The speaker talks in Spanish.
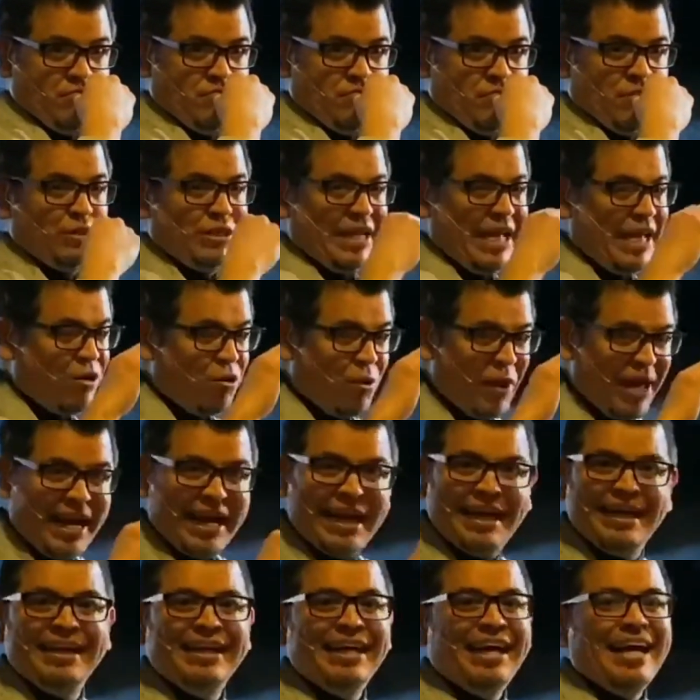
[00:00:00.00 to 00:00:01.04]
O sea, no
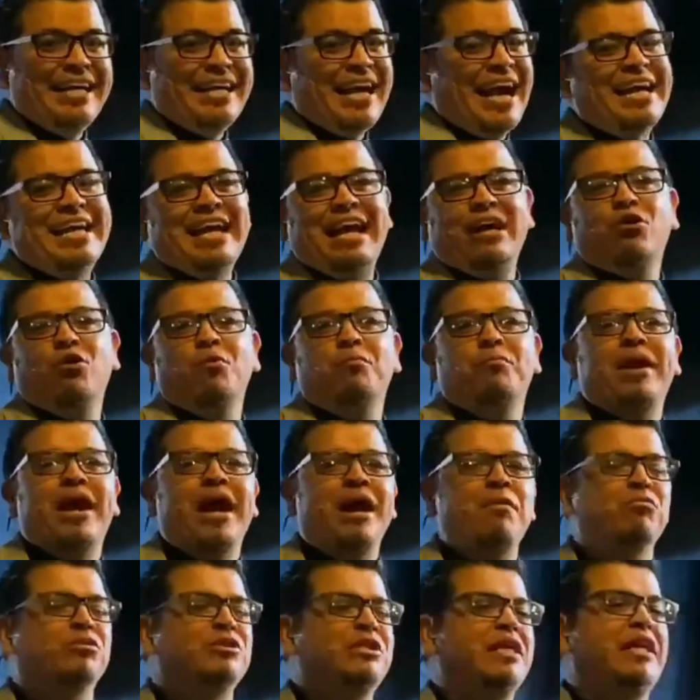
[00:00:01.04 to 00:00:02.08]
era, allá
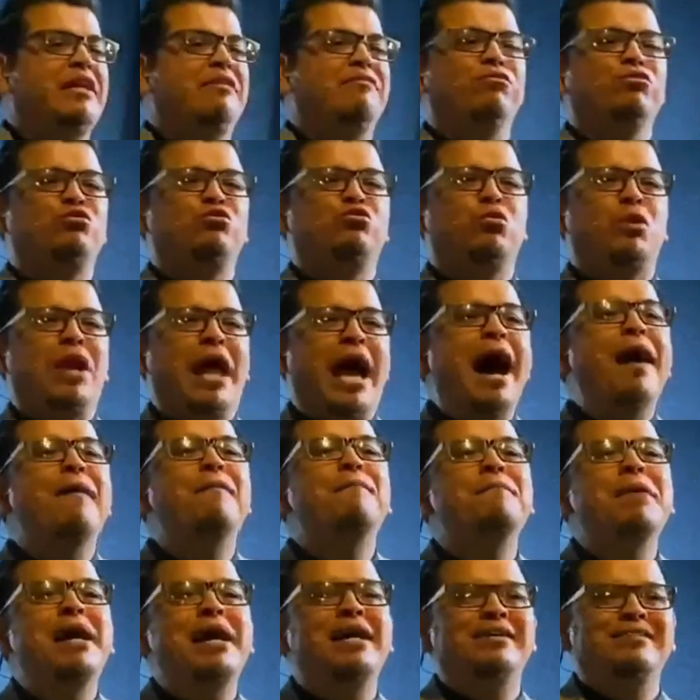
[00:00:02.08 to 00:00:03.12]
comprábamos en
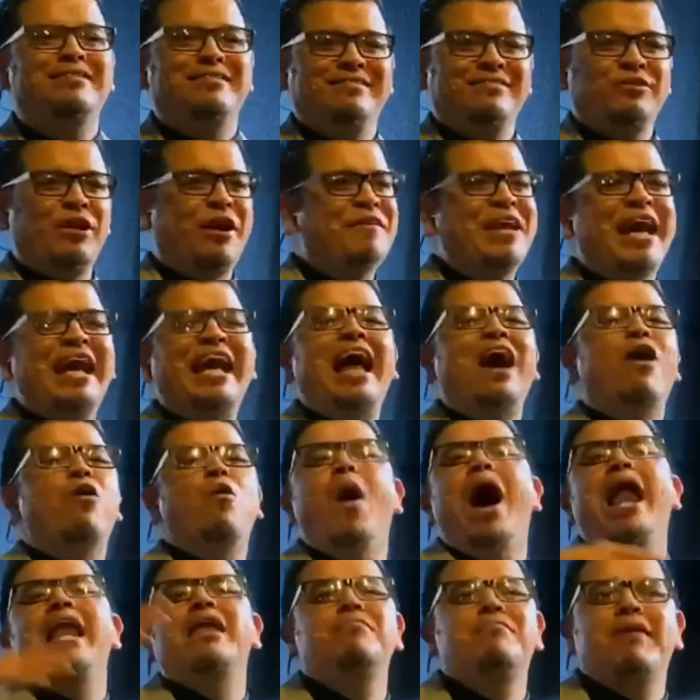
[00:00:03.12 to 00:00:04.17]
Futurama, no había la
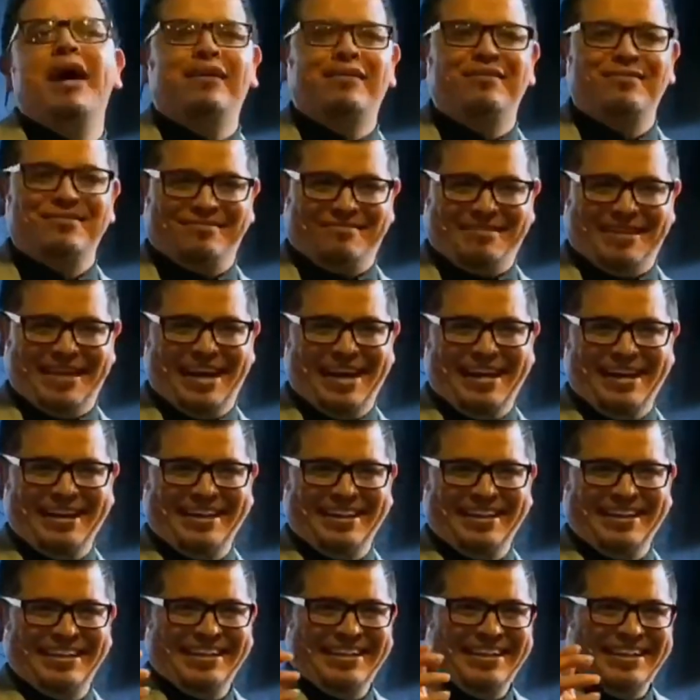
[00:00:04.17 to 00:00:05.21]
Walmart, ¿verdad?
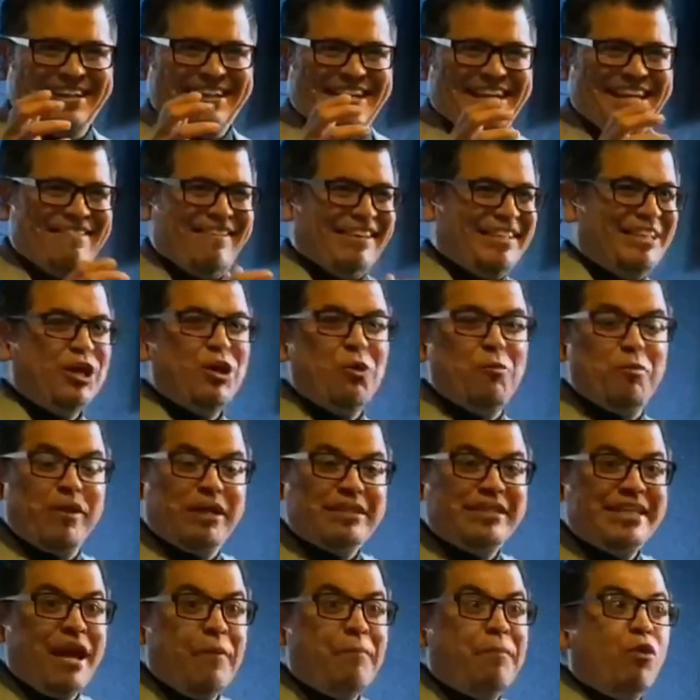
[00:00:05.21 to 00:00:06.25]
Ibas y
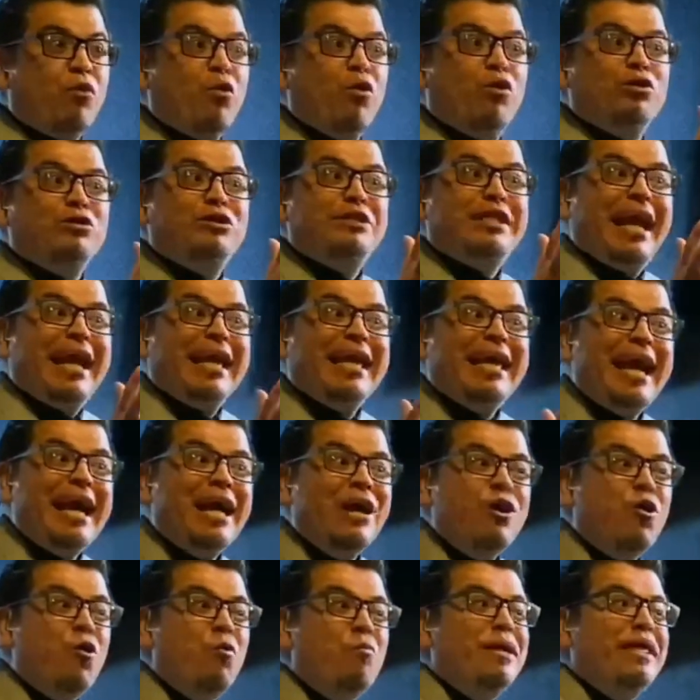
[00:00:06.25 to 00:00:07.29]
comprabas allá, pero cuando
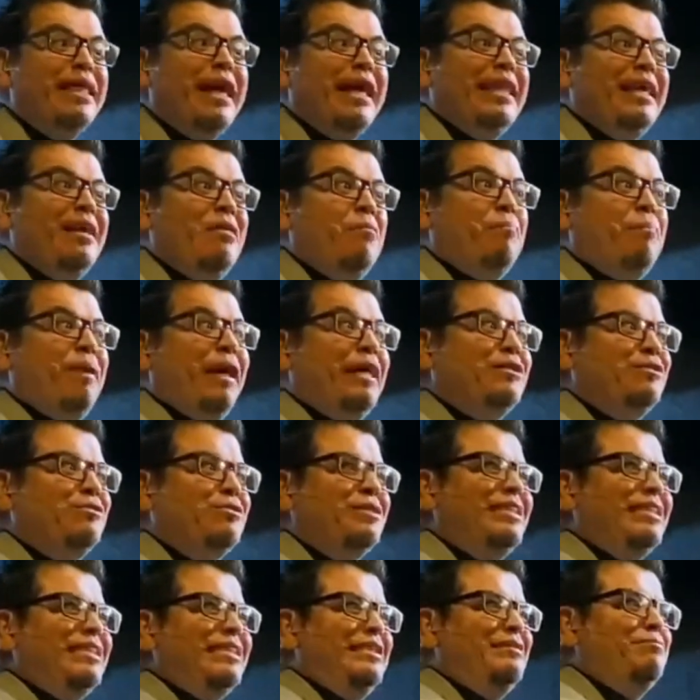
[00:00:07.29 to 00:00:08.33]
traían comida del paso,
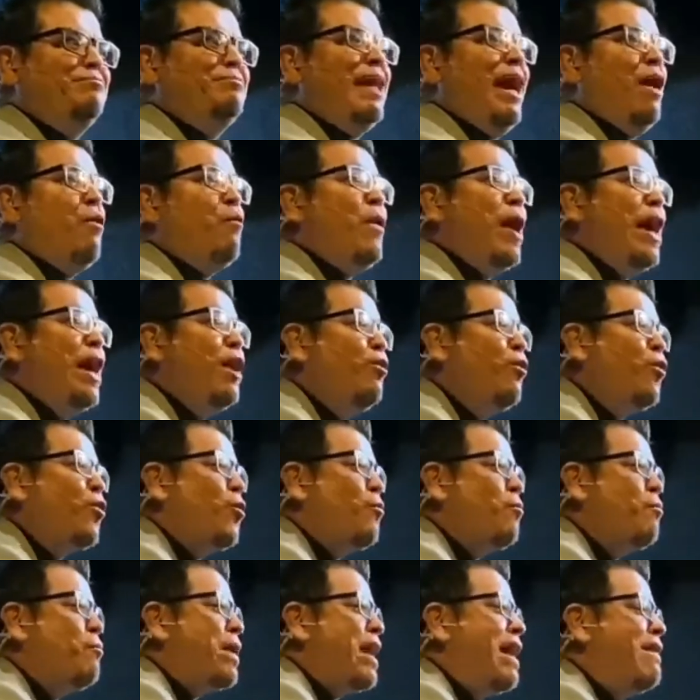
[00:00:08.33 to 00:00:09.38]
mi abuelo
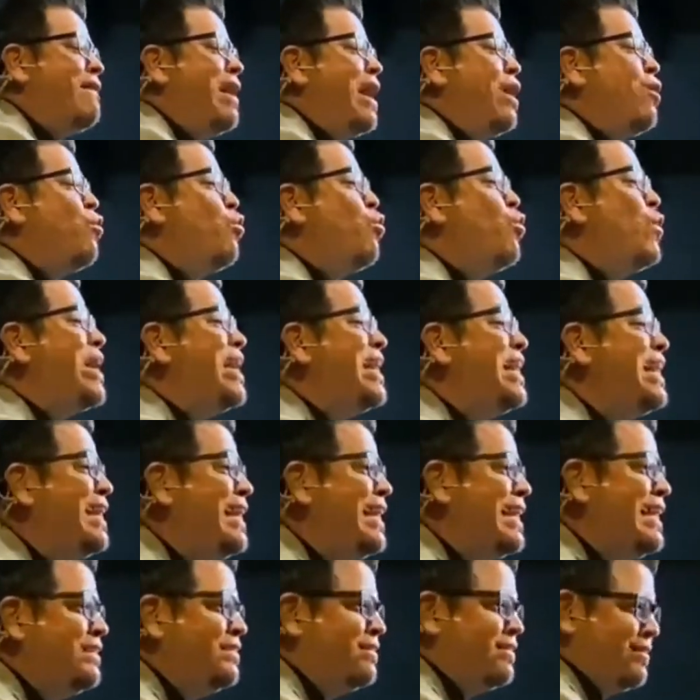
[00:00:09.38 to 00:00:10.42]
compraba
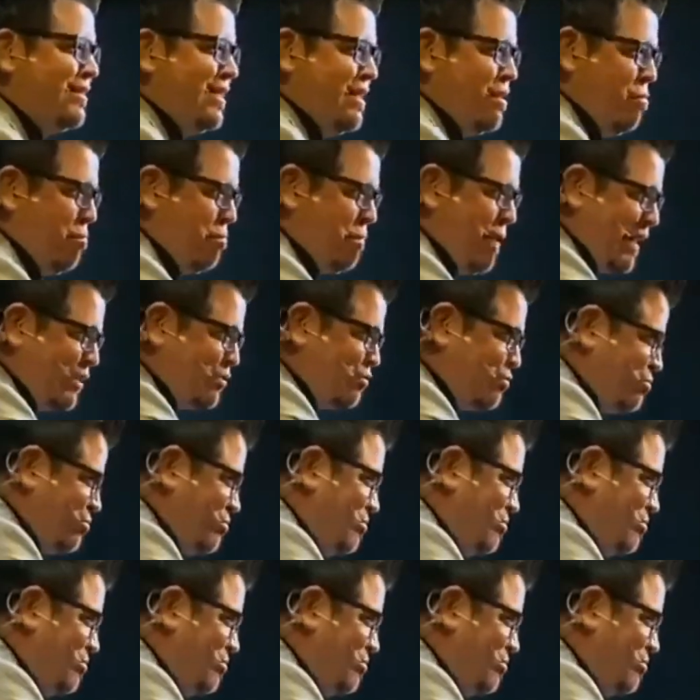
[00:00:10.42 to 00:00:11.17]
Winnies del paso.